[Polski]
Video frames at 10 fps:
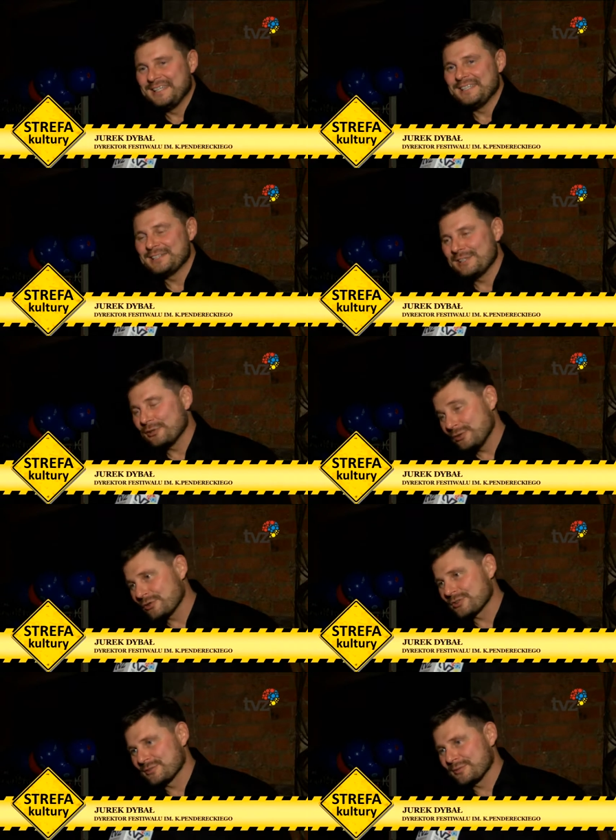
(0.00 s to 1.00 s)
i nie tylko
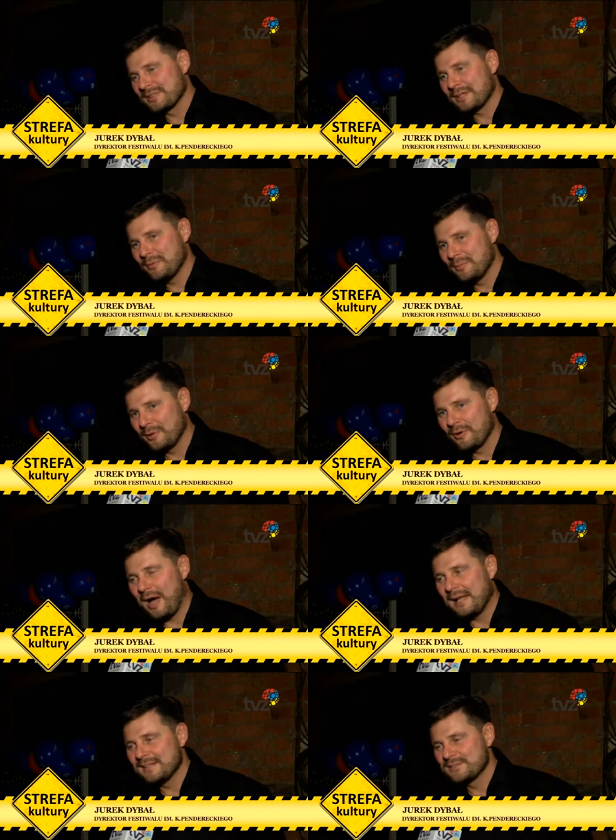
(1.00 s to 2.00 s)
to, że są one tak
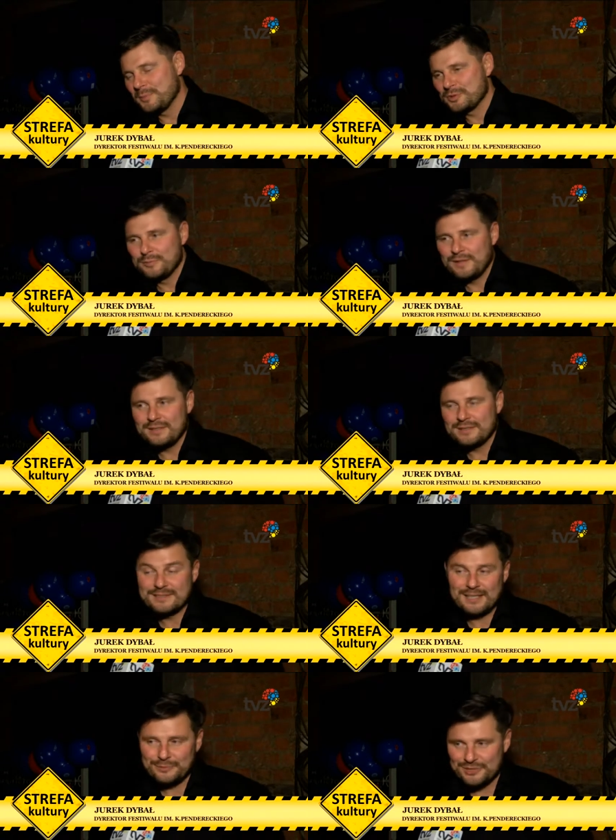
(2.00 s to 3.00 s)
głęboko, ale sposób w jaki je
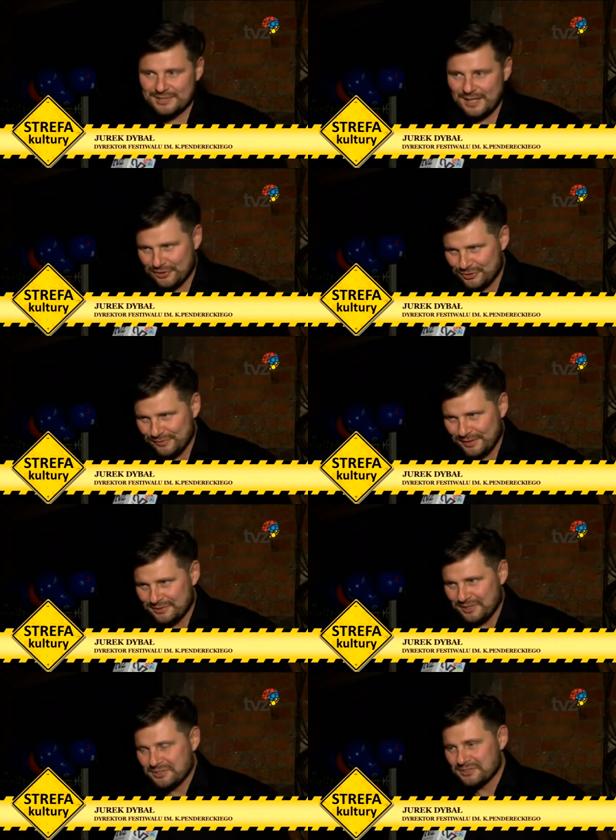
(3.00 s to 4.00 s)
staramy się
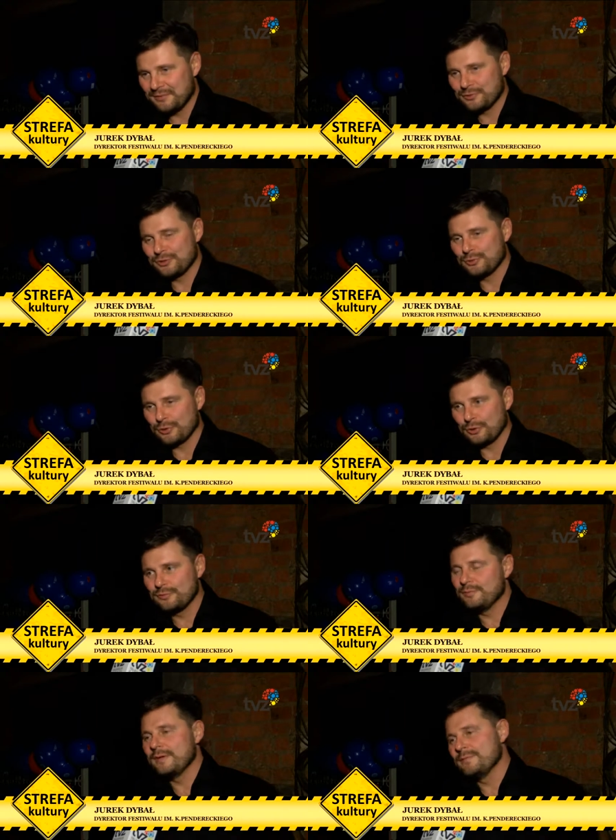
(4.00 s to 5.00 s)
zaaranżować, także zawsze już od,